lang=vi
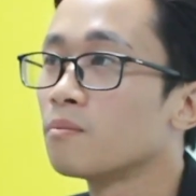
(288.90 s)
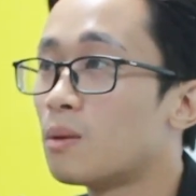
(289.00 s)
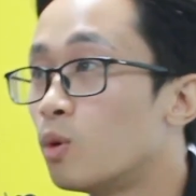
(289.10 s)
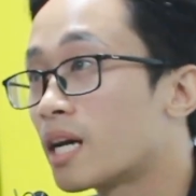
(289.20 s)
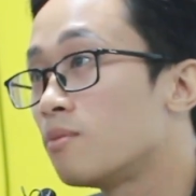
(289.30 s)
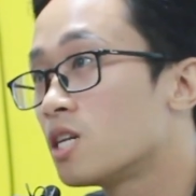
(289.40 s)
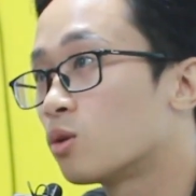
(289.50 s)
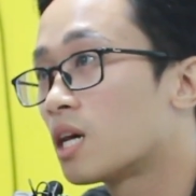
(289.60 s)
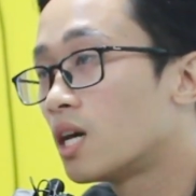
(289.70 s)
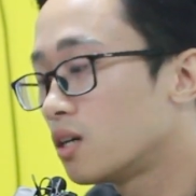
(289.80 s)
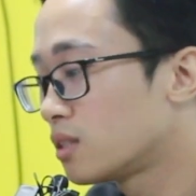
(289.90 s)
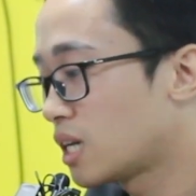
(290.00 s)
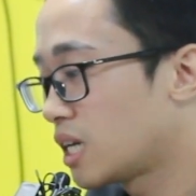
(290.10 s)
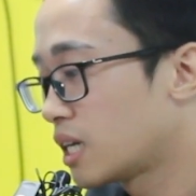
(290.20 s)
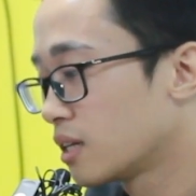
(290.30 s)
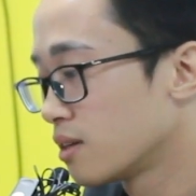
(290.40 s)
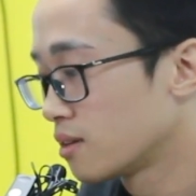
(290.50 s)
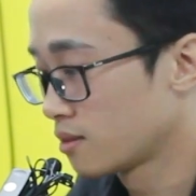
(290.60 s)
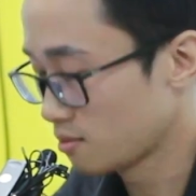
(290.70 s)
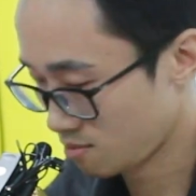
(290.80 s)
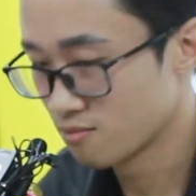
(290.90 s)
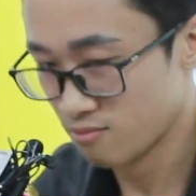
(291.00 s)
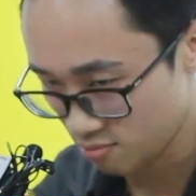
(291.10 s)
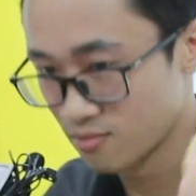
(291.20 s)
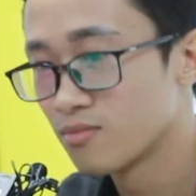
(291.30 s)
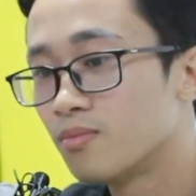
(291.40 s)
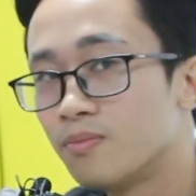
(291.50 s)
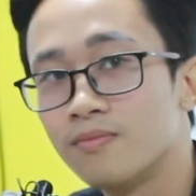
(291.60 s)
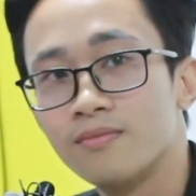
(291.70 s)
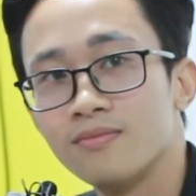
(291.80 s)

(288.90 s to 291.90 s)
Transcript: bạn muốn kiếm được nhiều tiền hơn thì đổi sản phẩm